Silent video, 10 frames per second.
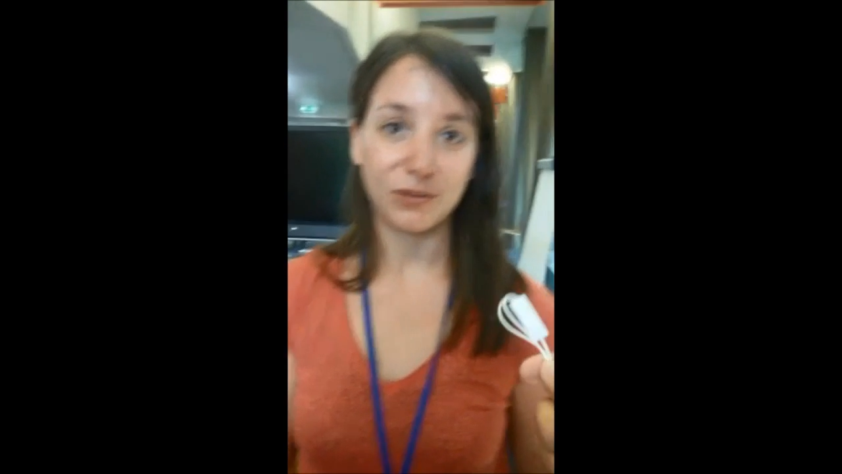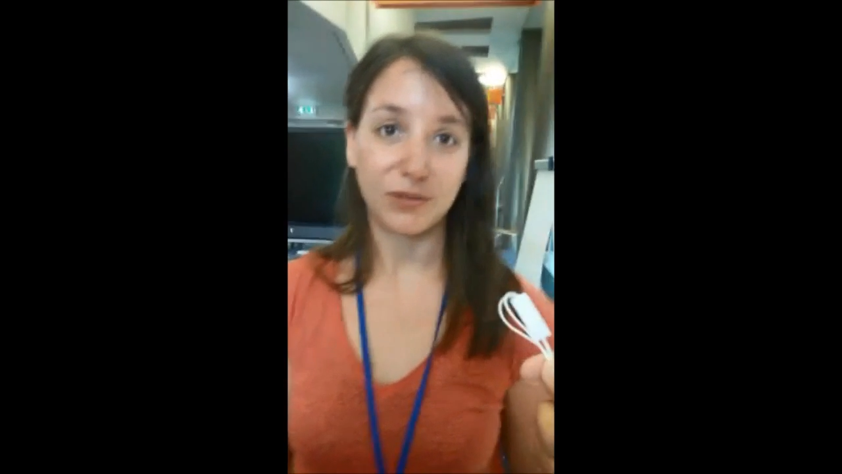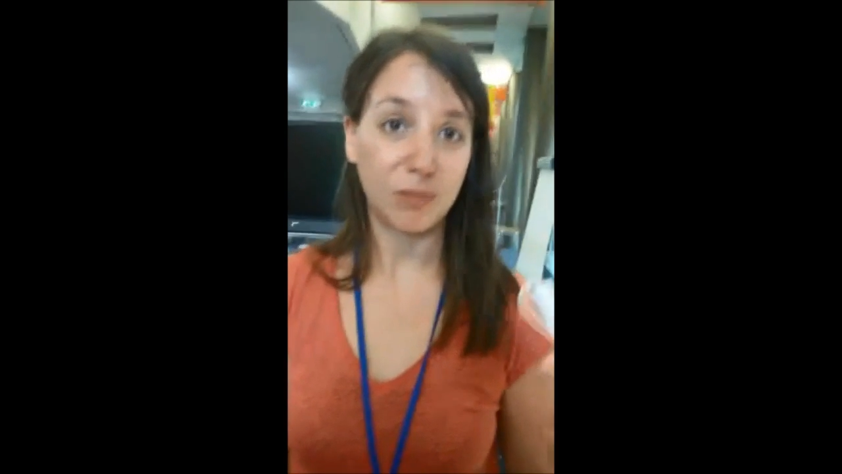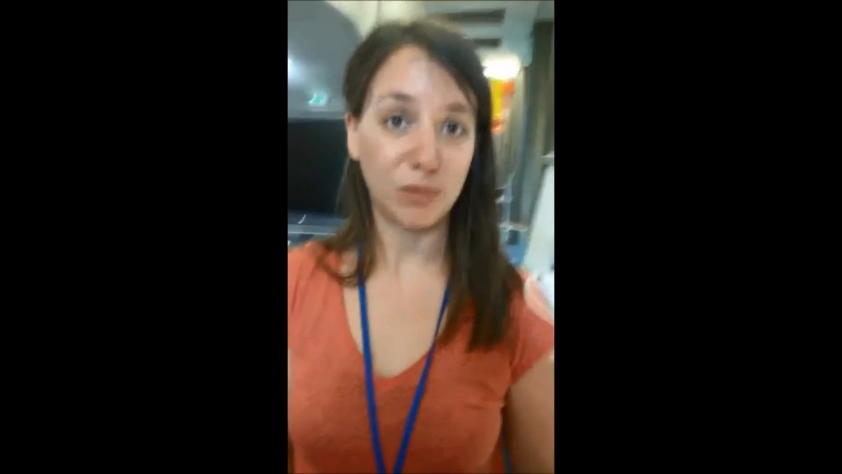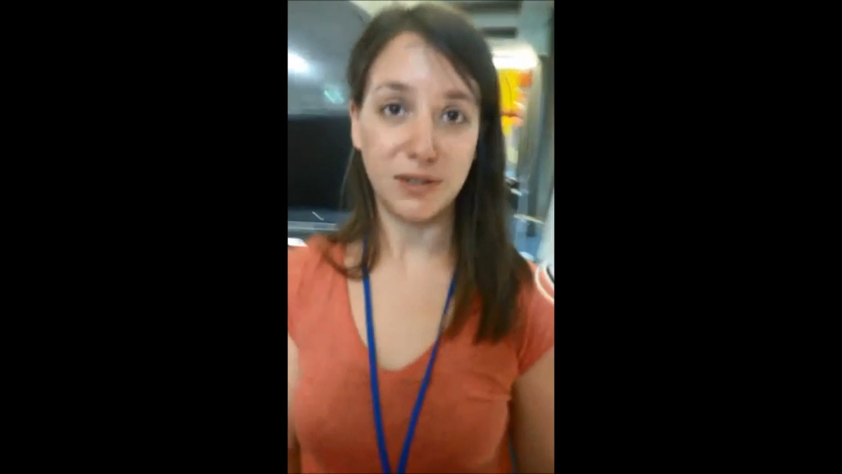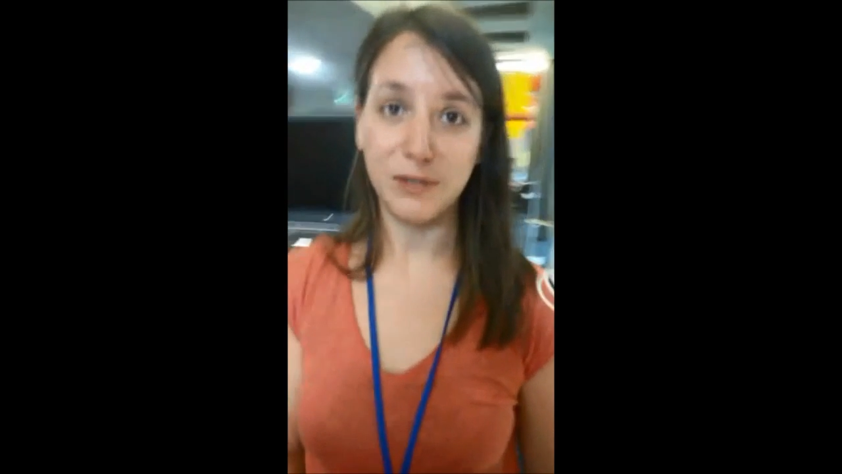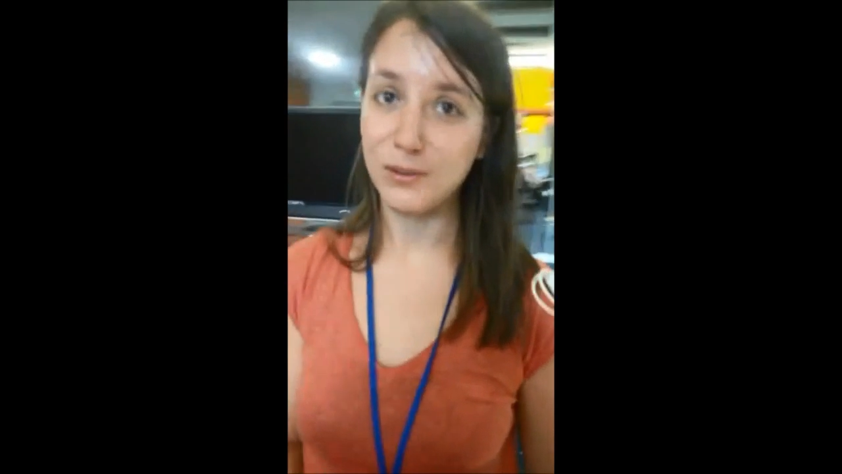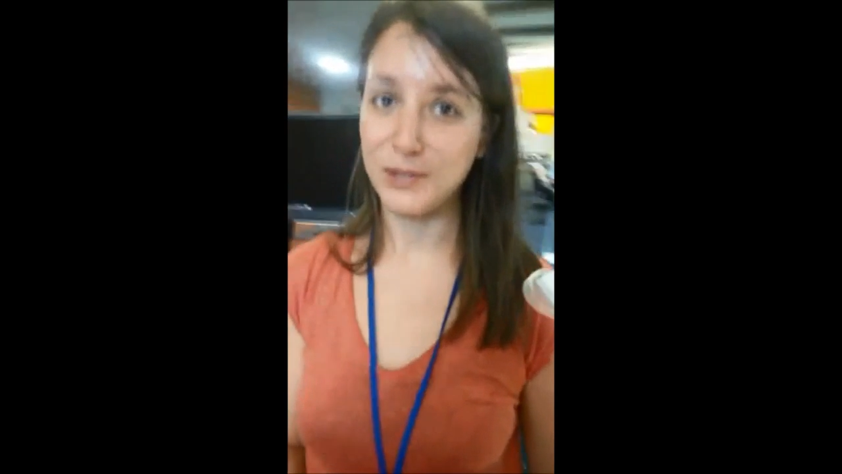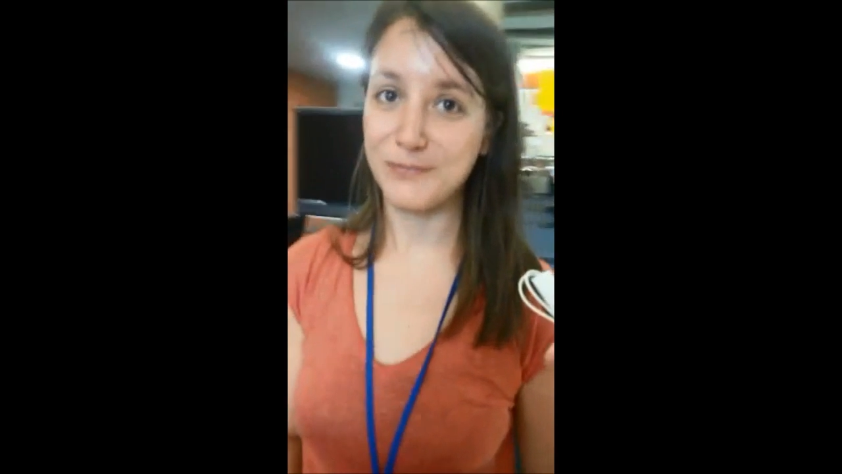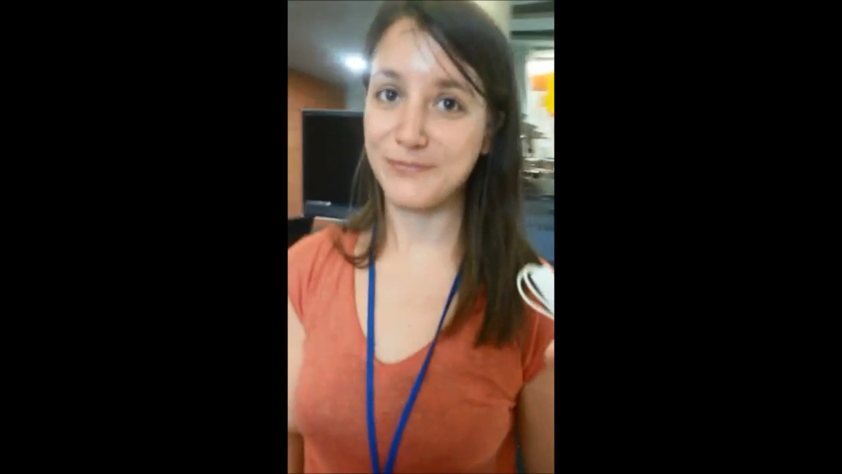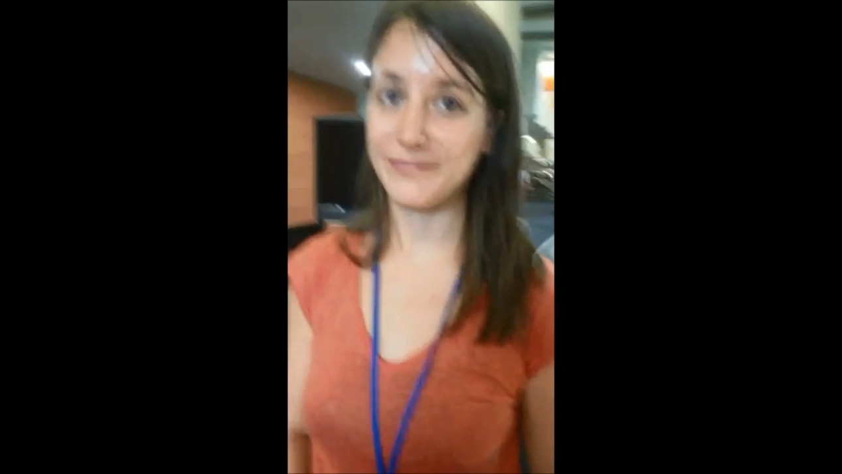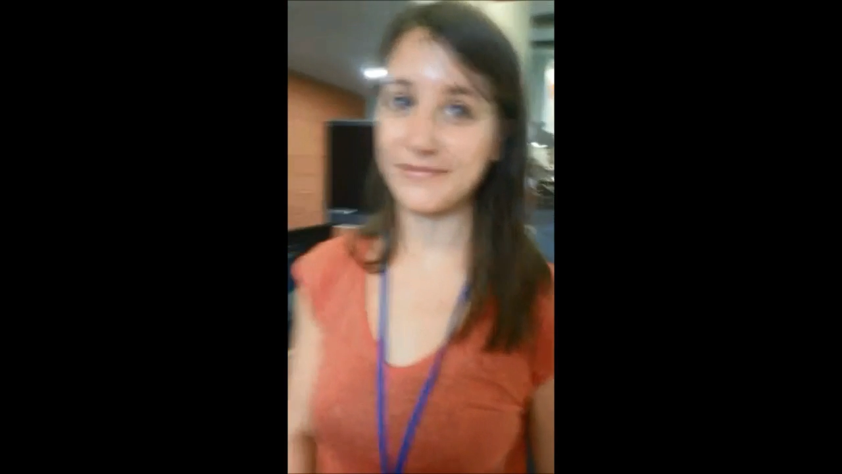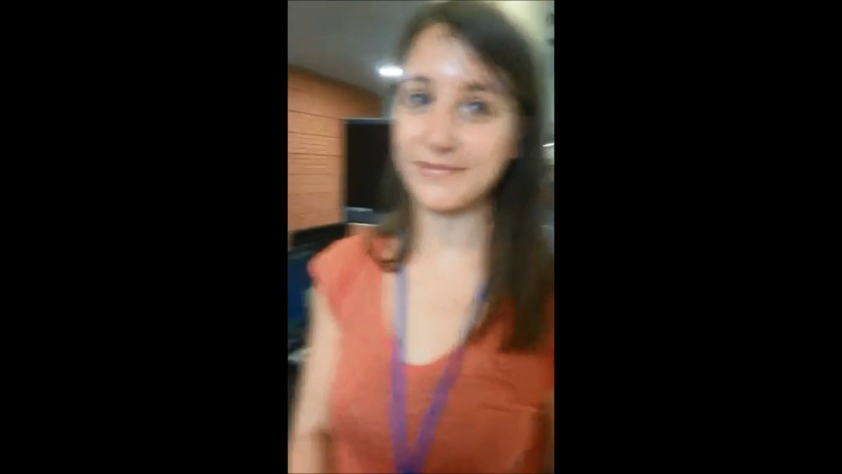ça peut aider aussi. Alors,